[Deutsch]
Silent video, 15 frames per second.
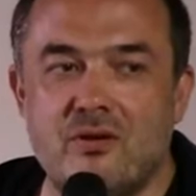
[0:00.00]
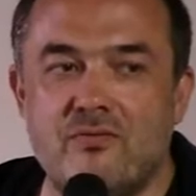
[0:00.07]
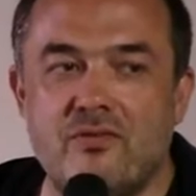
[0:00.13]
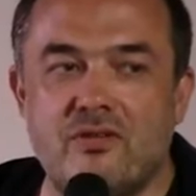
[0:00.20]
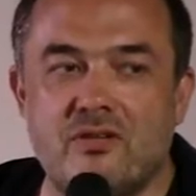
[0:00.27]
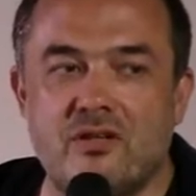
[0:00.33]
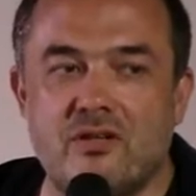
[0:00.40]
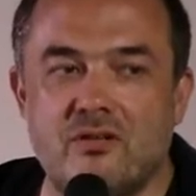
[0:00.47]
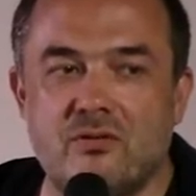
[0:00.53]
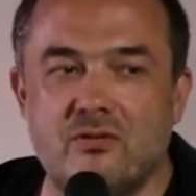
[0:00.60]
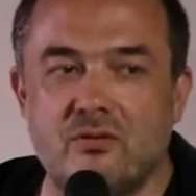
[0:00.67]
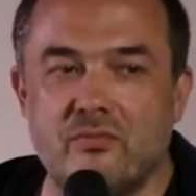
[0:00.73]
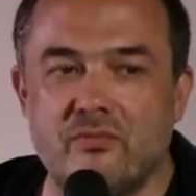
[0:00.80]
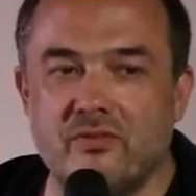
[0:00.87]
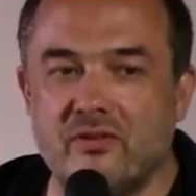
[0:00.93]
Öffentlichkeit
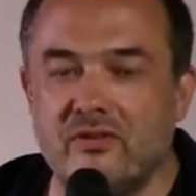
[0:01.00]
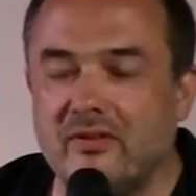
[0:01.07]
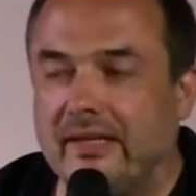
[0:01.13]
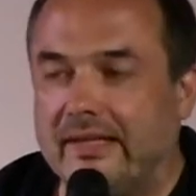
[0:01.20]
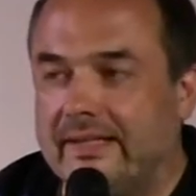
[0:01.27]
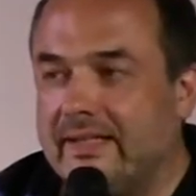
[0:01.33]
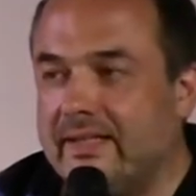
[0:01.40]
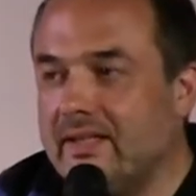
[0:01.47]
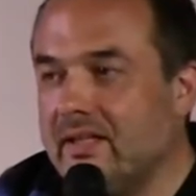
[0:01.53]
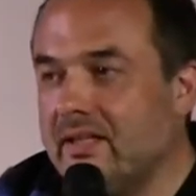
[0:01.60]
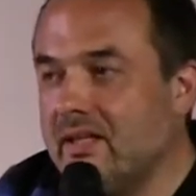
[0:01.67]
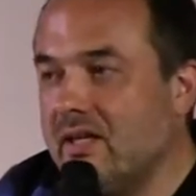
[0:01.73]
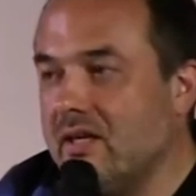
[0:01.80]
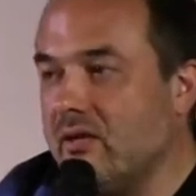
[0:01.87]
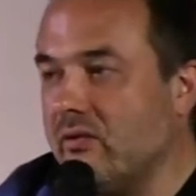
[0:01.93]
gekommen sind.
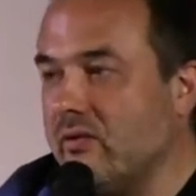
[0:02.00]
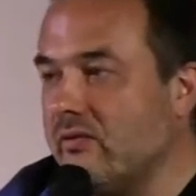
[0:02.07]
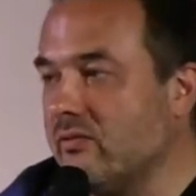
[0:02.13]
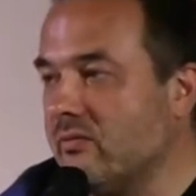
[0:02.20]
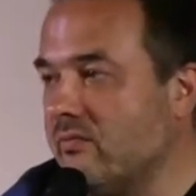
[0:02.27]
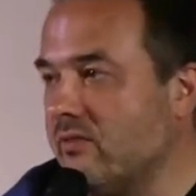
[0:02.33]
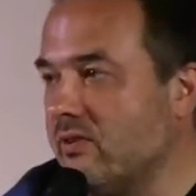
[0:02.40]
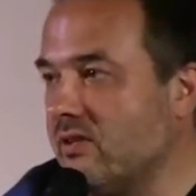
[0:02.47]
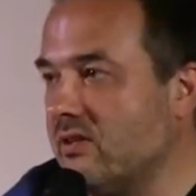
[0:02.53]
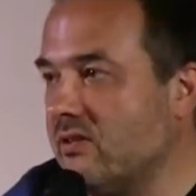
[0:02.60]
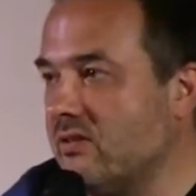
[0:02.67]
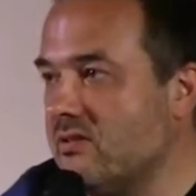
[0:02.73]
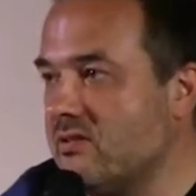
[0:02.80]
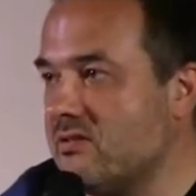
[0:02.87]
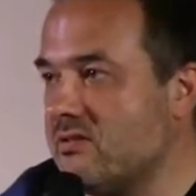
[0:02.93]
Ransomware
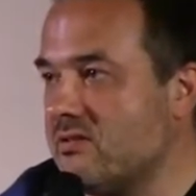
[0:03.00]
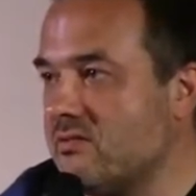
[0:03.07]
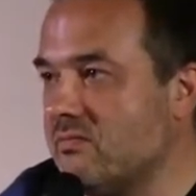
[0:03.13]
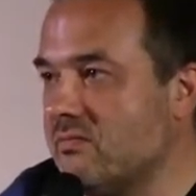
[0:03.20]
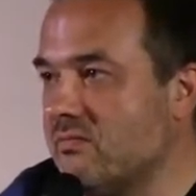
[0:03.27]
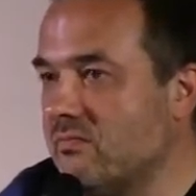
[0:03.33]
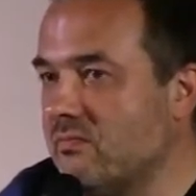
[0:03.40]
ist